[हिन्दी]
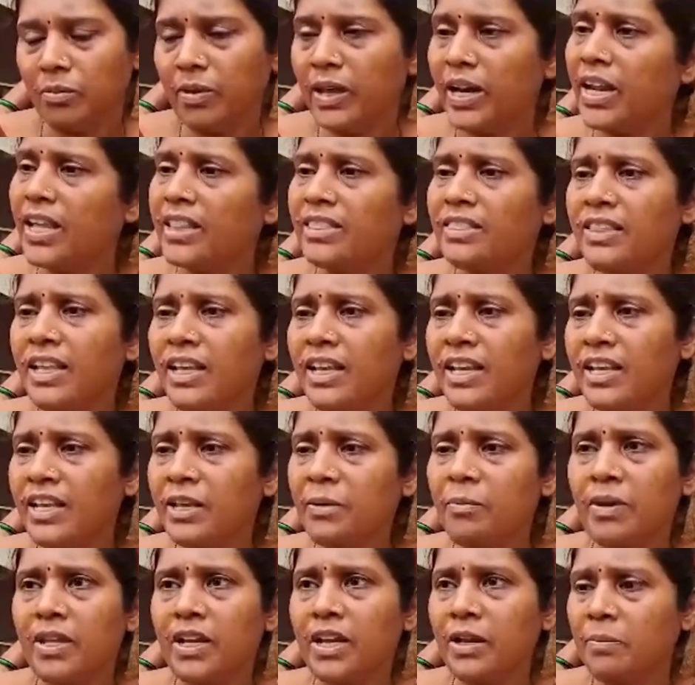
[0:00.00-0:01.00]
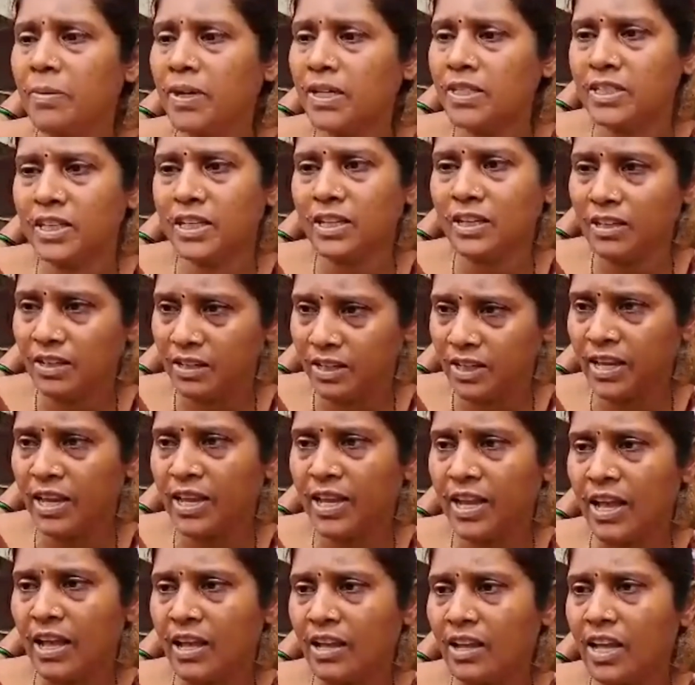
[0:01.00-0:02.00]
मेरा इतना ही कि मेरे बच्चा
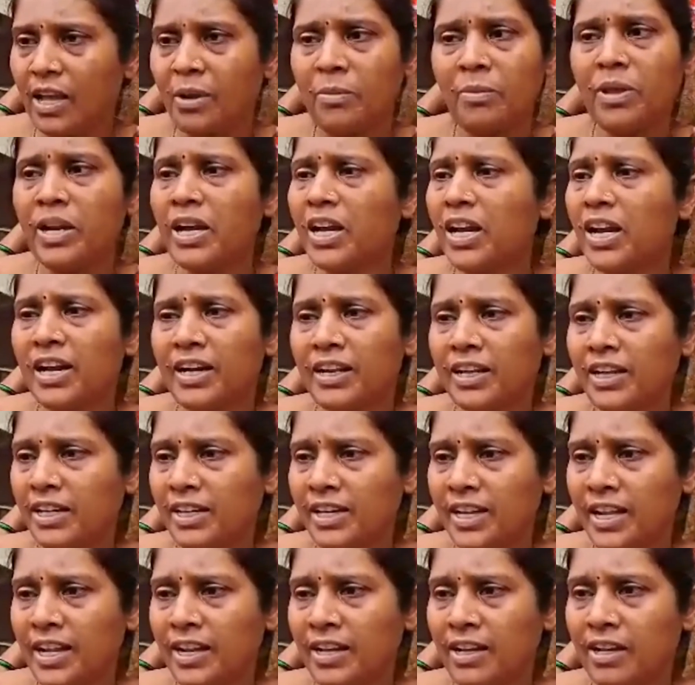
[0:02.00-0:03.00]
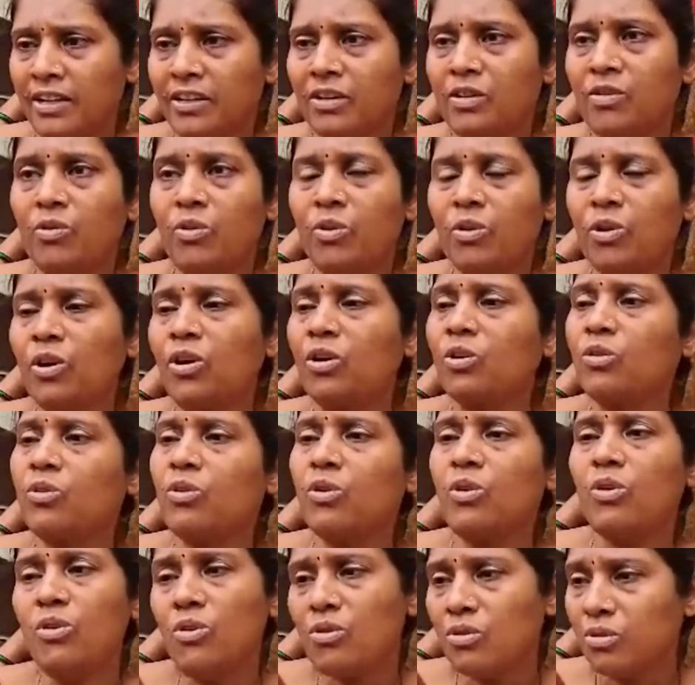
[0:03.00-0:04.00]
गया अब मेरा लड़का नहीं आएगा वो लोग
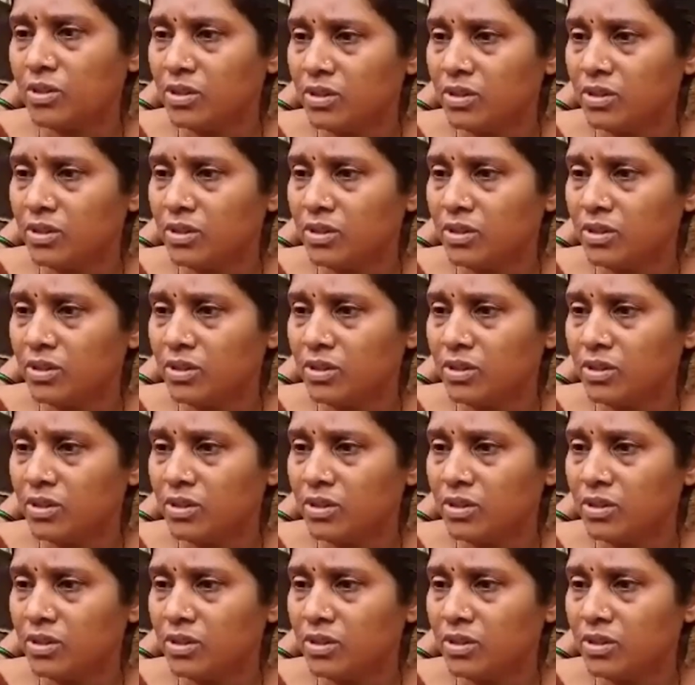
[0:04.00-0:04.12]
को